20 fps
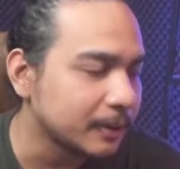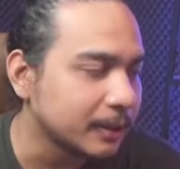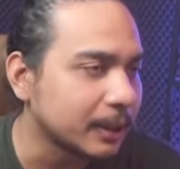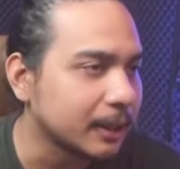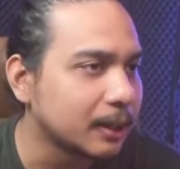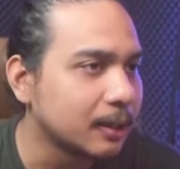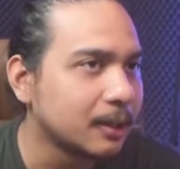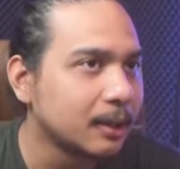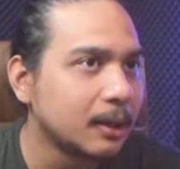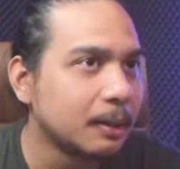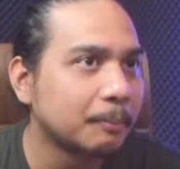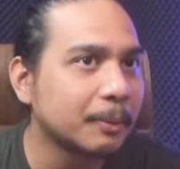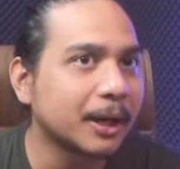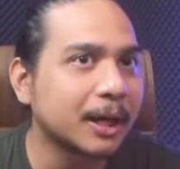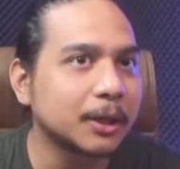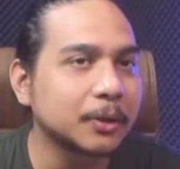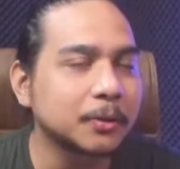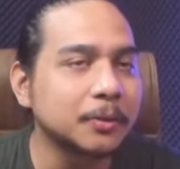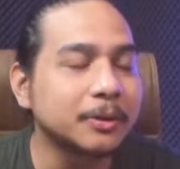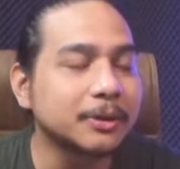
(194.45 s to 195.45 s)
ya
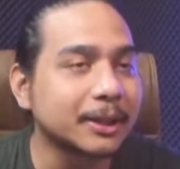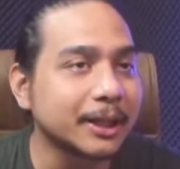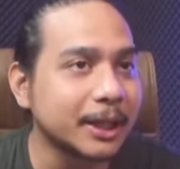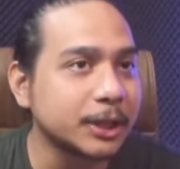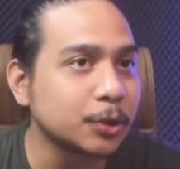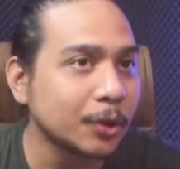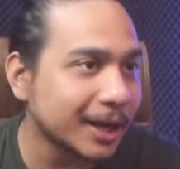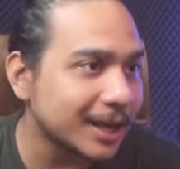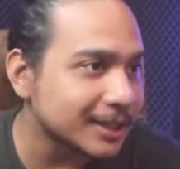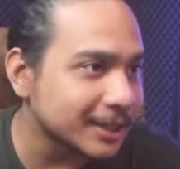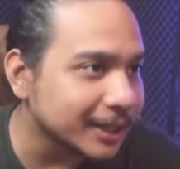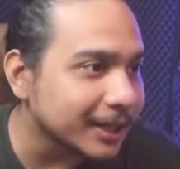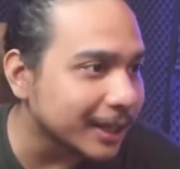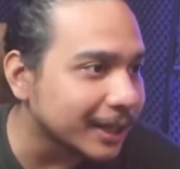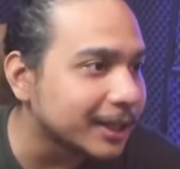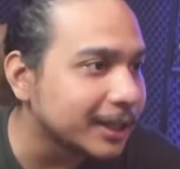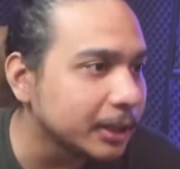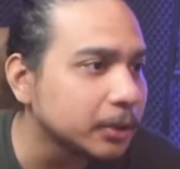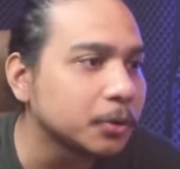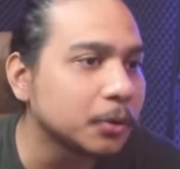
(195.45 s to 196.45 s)
mereka tuh terisolasi
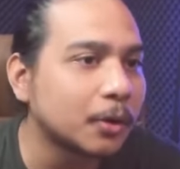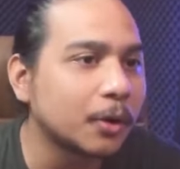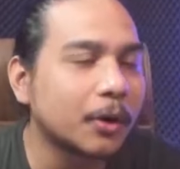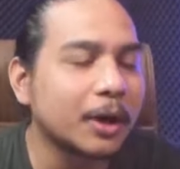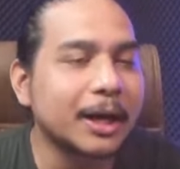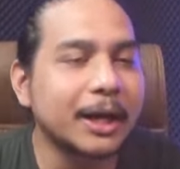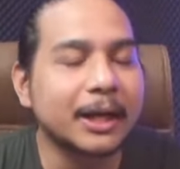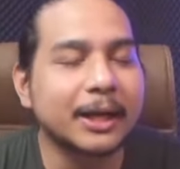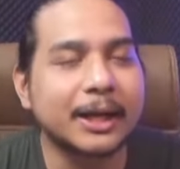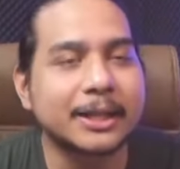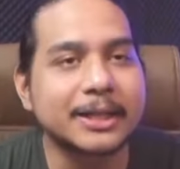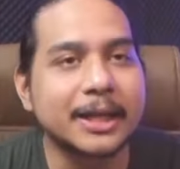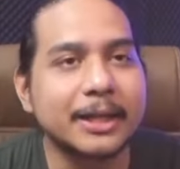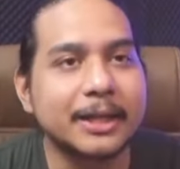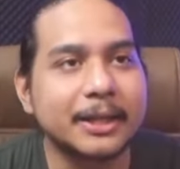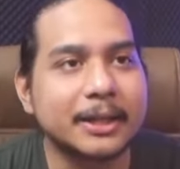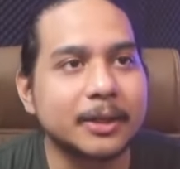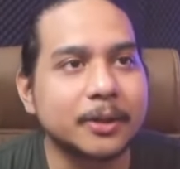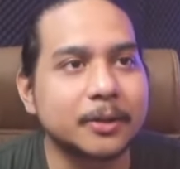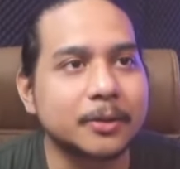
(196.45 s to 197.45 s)
kayak gitu kalau kalian nggak
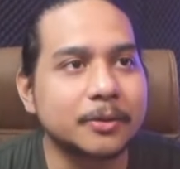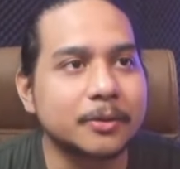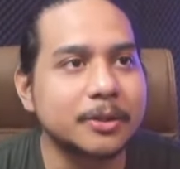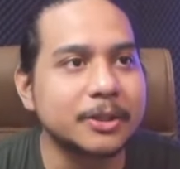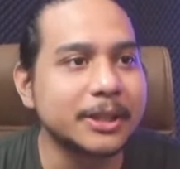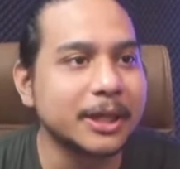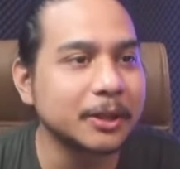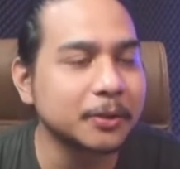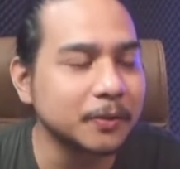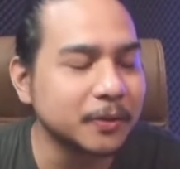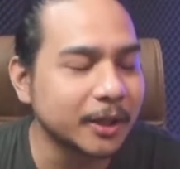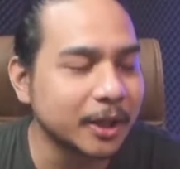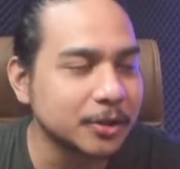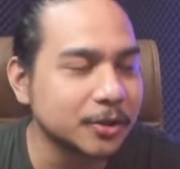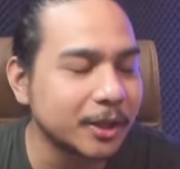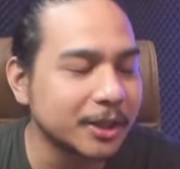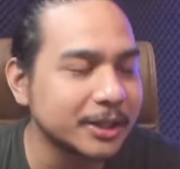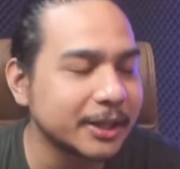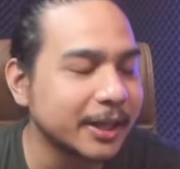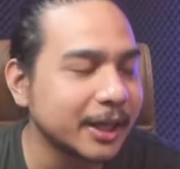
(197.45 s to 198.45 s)
sadar gitu Uchiha tuh
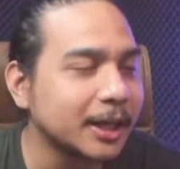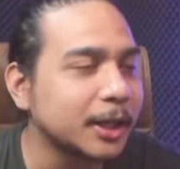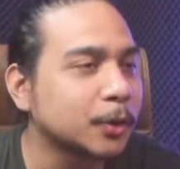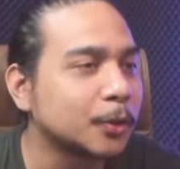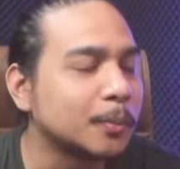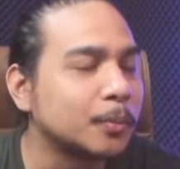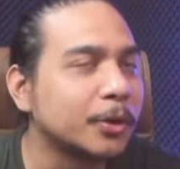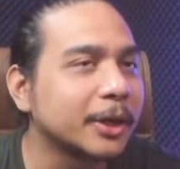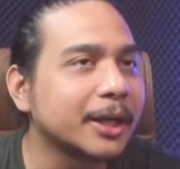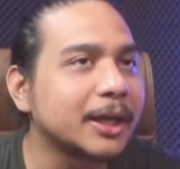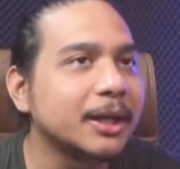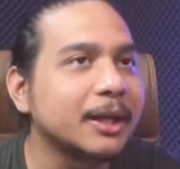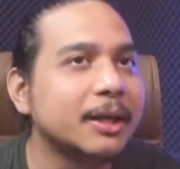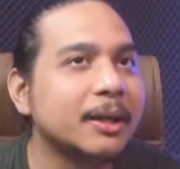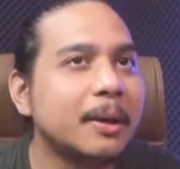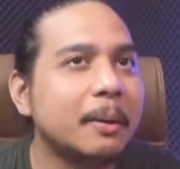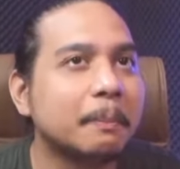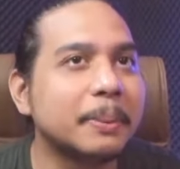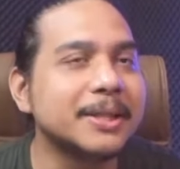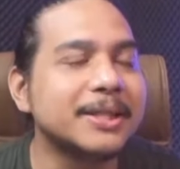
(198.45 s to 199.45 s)
terisolasi kayak gitu mungkin
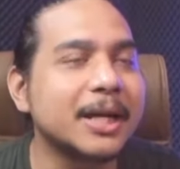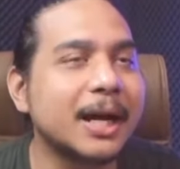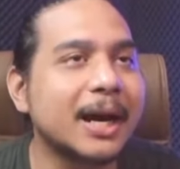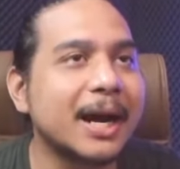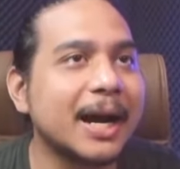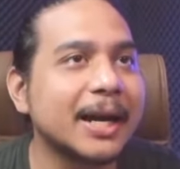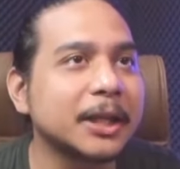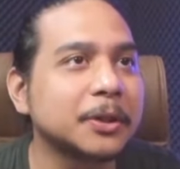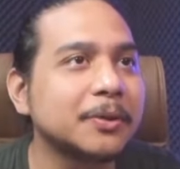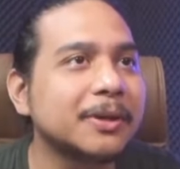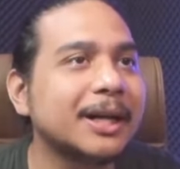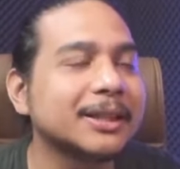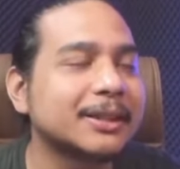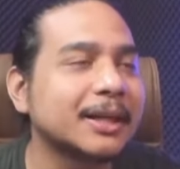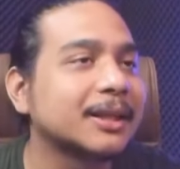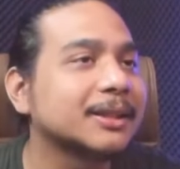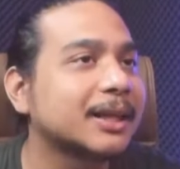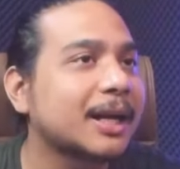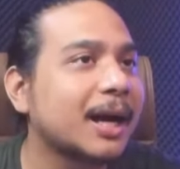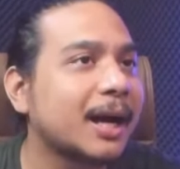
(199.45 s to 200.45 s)
penjagaannya tuh nggak
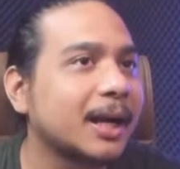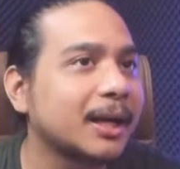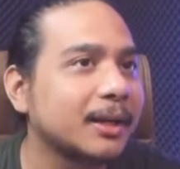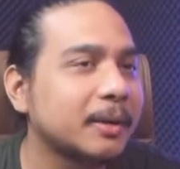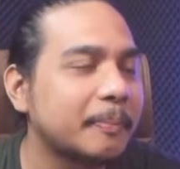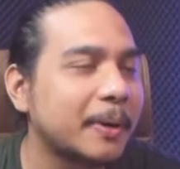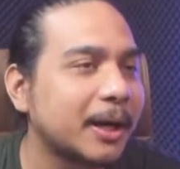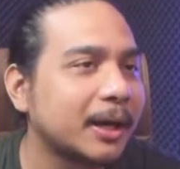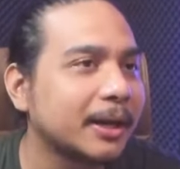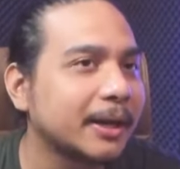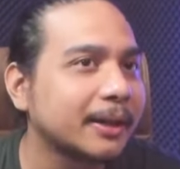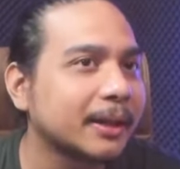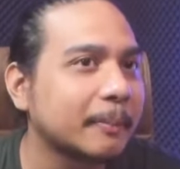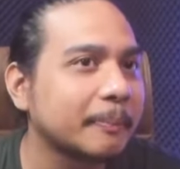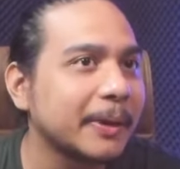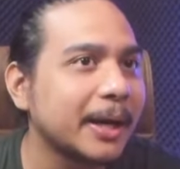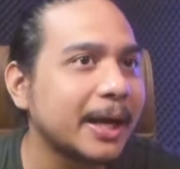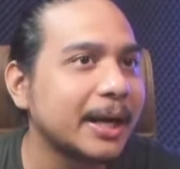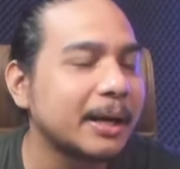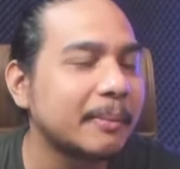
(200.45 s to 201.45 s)
terang-terangan di
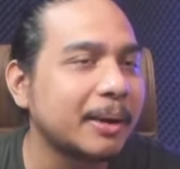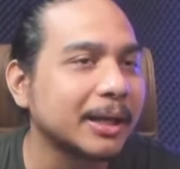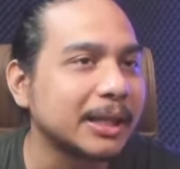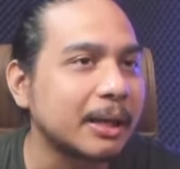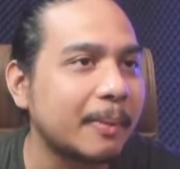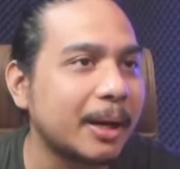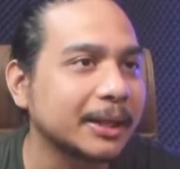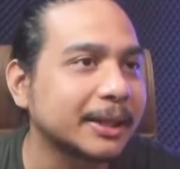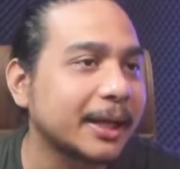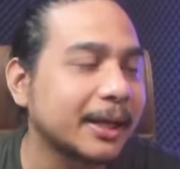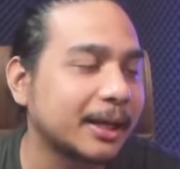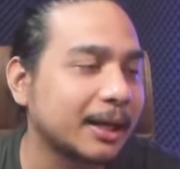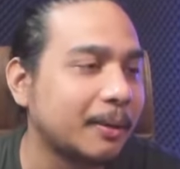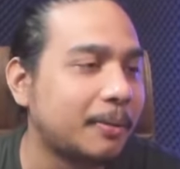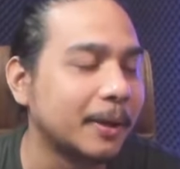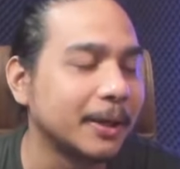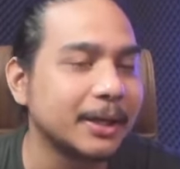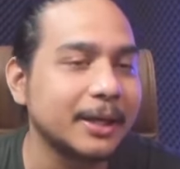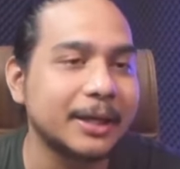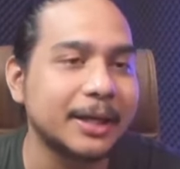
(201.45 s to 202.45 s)
tapi ada mata-mata yang
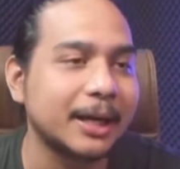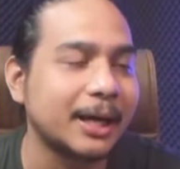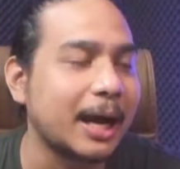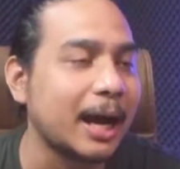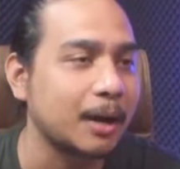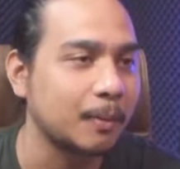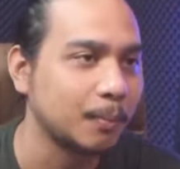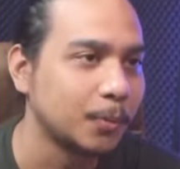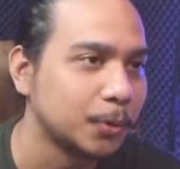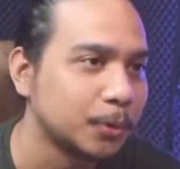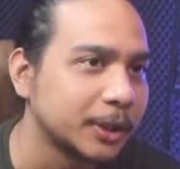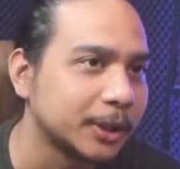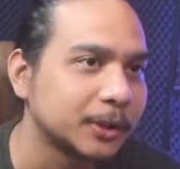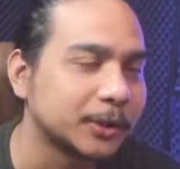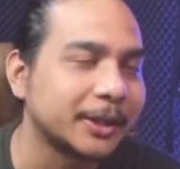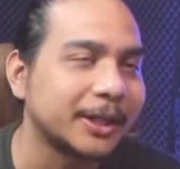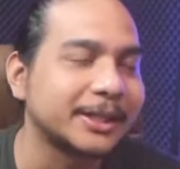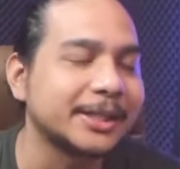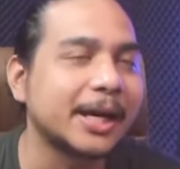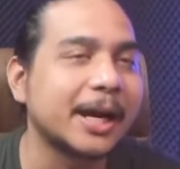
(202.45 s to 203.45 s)
namanya ya Anbu
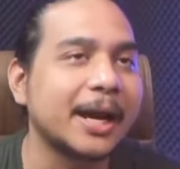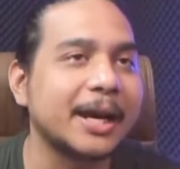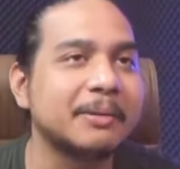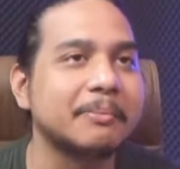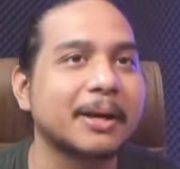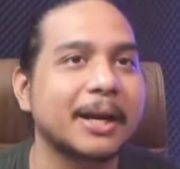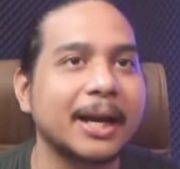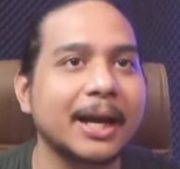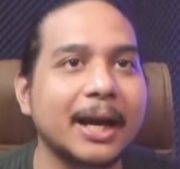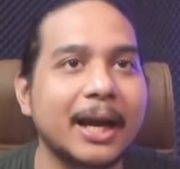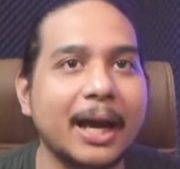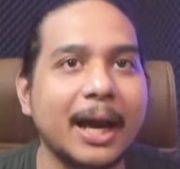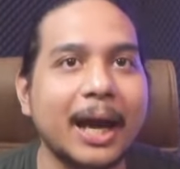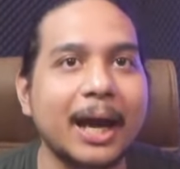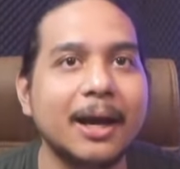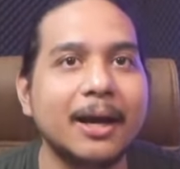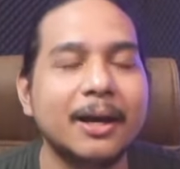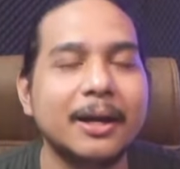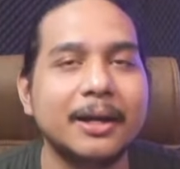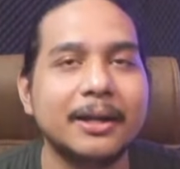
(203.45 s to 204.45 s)
gitu yang jagain
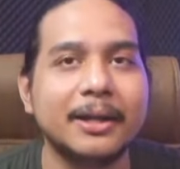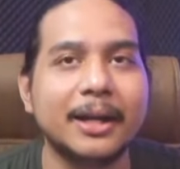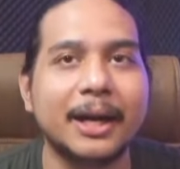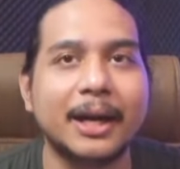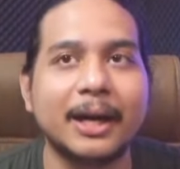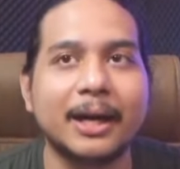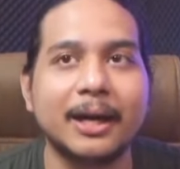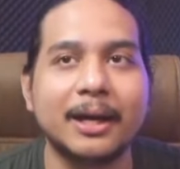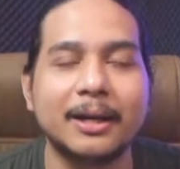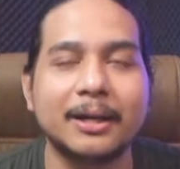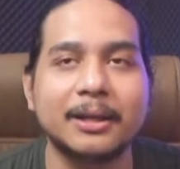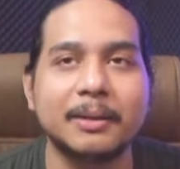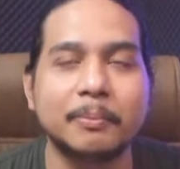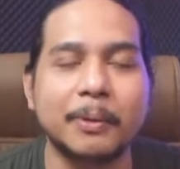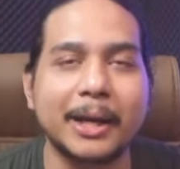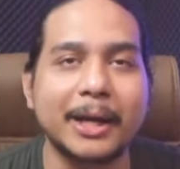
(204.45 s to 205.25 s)
mereka yang uh,